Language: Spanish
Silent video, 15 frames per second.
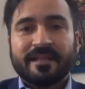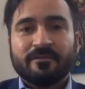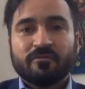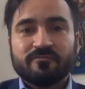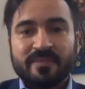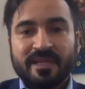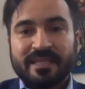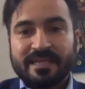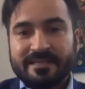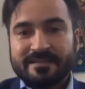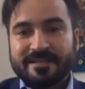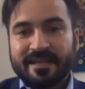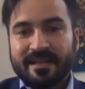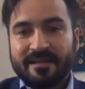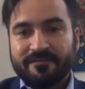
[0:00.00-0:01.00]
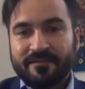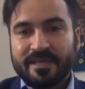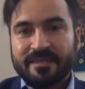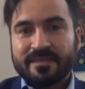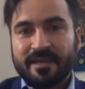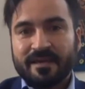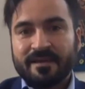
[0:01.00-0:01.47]
Del 2015 a la
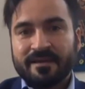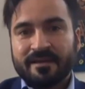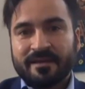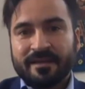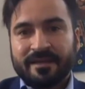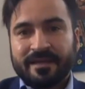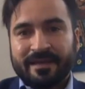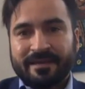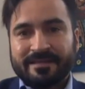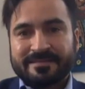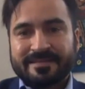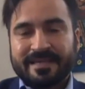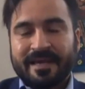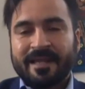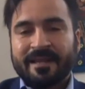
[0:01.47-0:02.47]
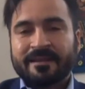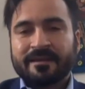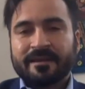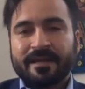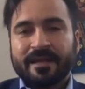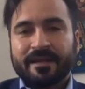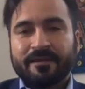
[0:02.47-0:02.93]
fecha se
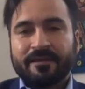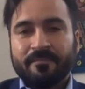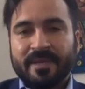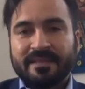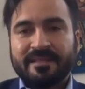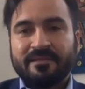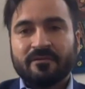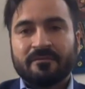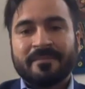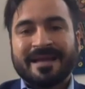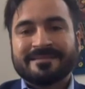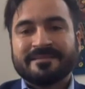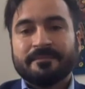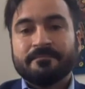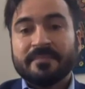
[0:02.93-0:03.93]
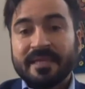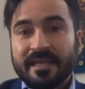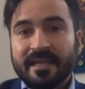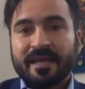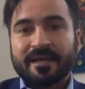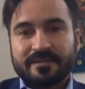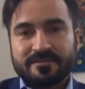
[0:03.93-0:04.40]
han cometido más de mil
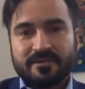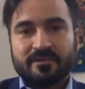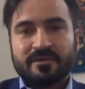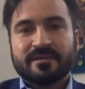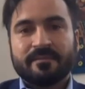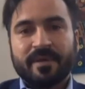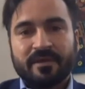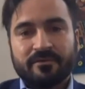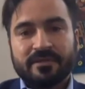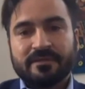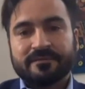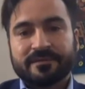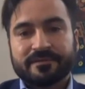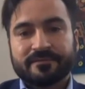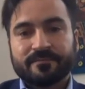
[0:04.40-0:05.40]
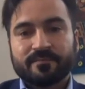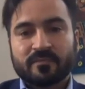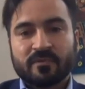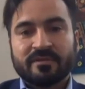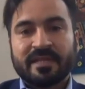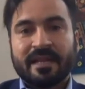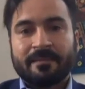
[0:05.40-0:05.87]
agresiones a periodistas
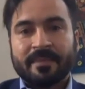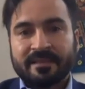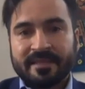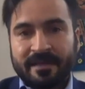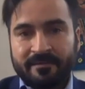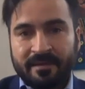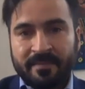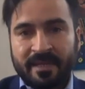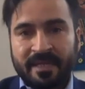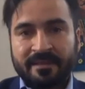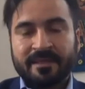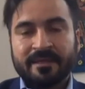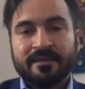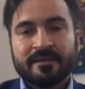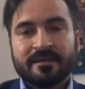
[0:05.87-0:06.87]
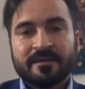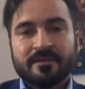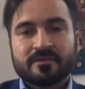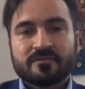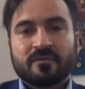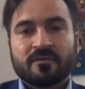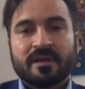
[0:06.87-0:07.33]
donde lamentablemente
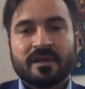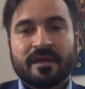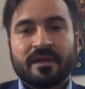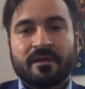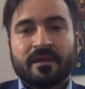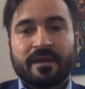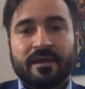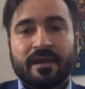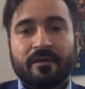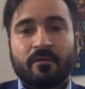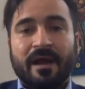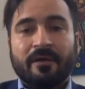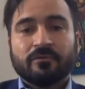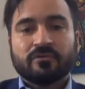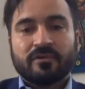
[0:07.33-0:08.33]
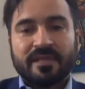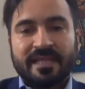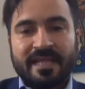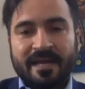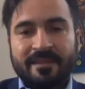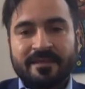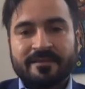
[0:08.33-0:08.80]
son
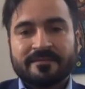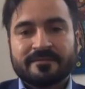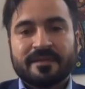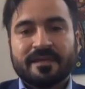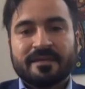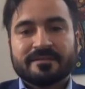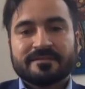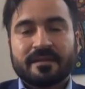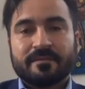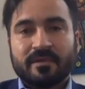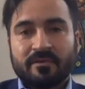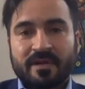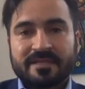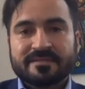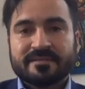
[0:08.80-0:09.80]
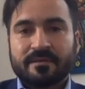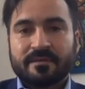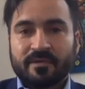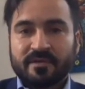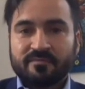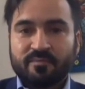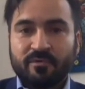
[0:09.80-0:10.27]
autoridades, servidoras y
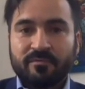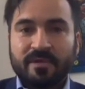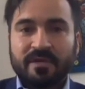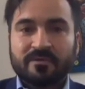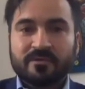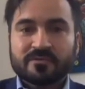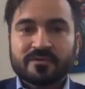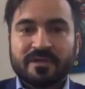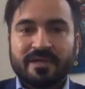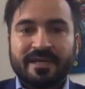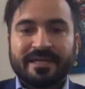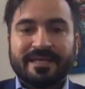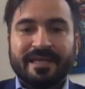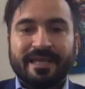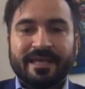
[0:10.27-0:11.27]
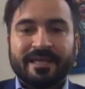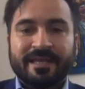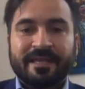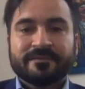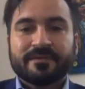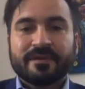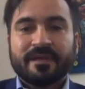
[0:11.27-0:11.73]
servidores públicos
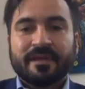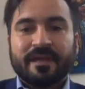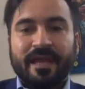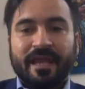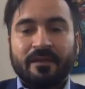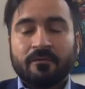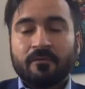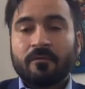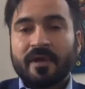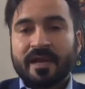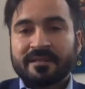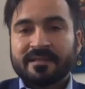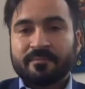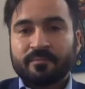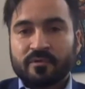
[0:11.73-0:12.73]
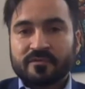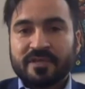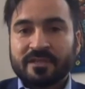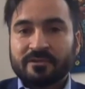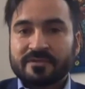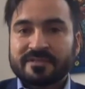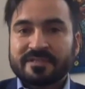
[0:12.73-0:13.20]
quienes en un
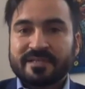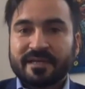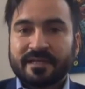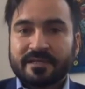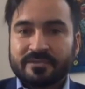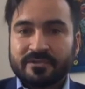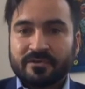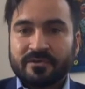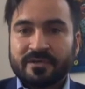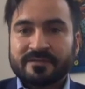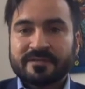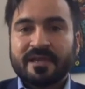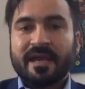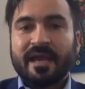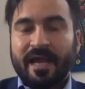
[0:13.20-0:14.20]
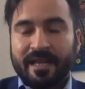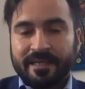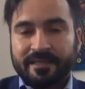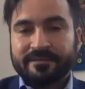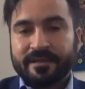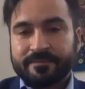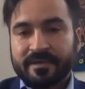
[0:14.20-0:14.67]
40% de estas agresiones han
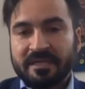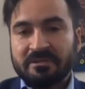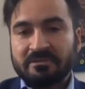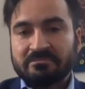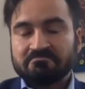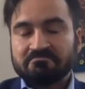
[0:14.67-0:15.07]
intervenido.